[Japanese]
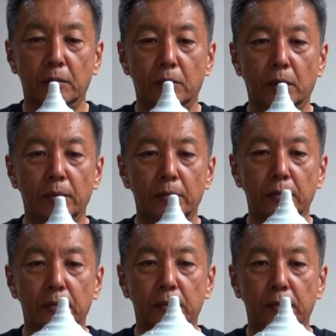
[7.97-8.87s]
これ
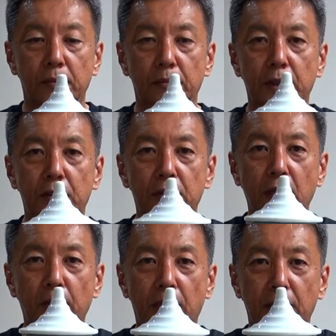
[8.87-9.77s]
水
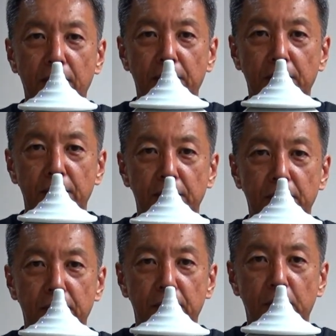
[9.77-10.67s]
玉
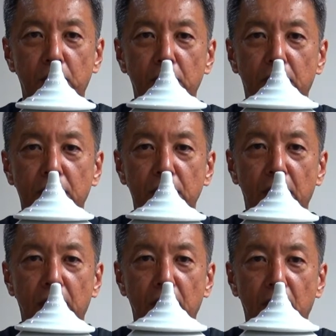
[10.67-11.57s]
もしくは水
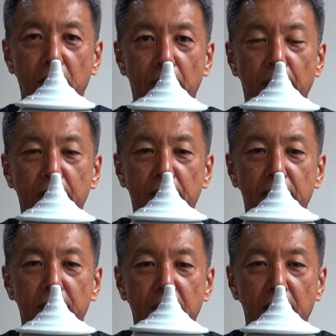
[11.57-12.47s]
域と言います。
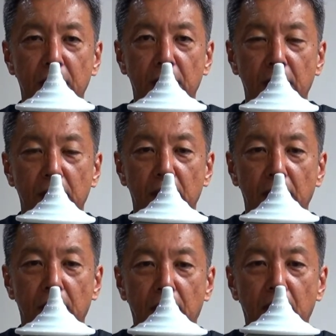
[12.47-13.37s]

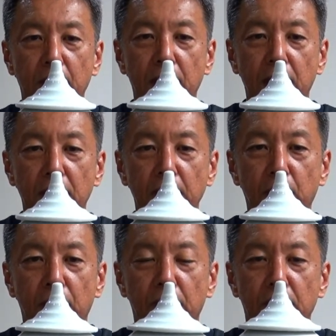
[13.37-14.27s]
えー、亀灘に
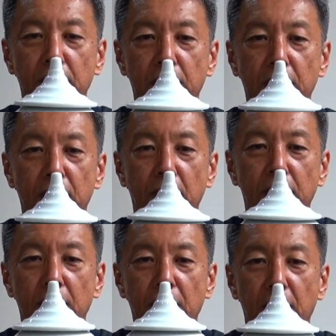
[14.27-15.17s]
も自宅ので
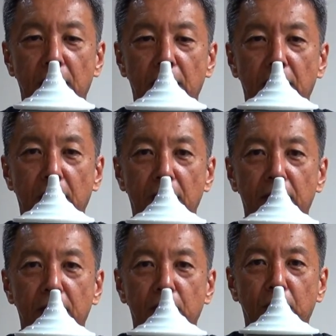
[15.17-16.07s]
すね、えー、ある
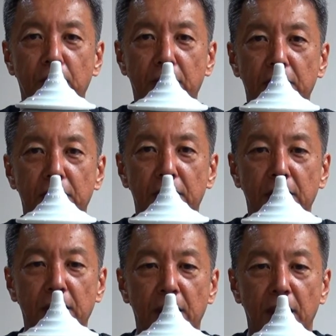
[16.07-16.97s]
かと思います、
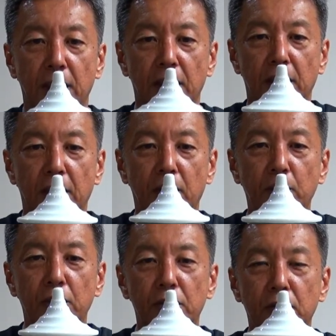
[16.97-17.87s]
えー、お
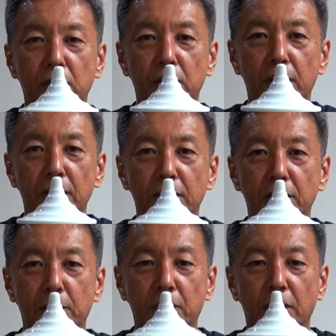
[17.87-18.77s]
水をお供えす
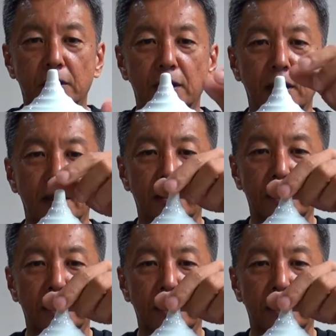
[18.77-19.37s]
るものですね。